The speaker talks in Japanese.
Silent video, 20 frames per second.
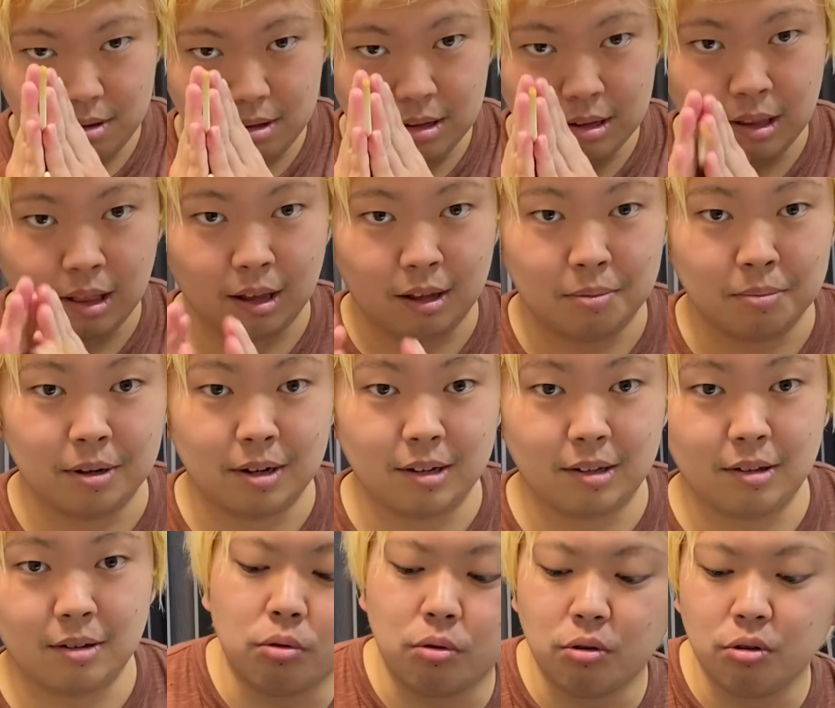いただきま
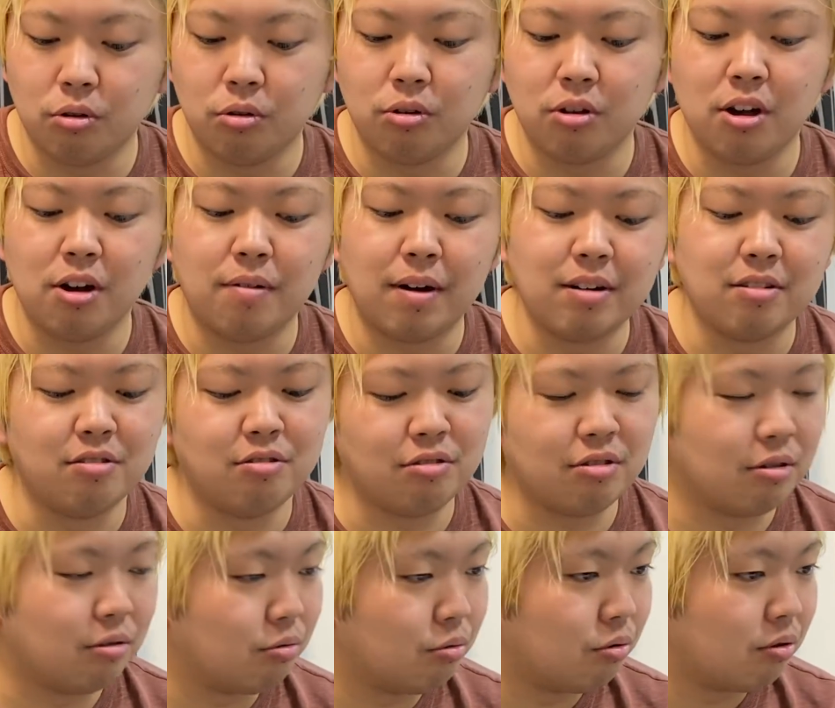すお行儀は悪いです
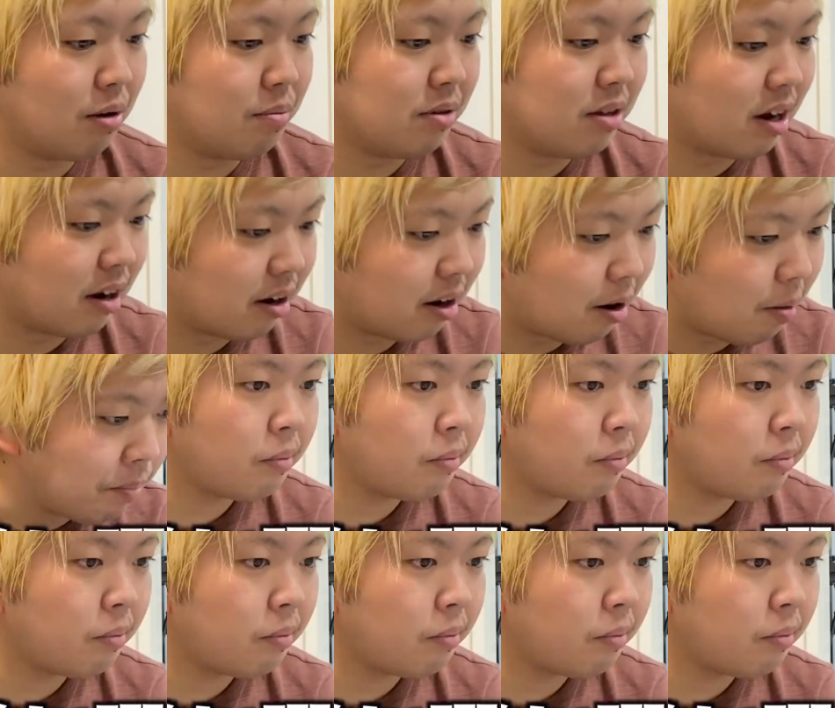けど動画見ながら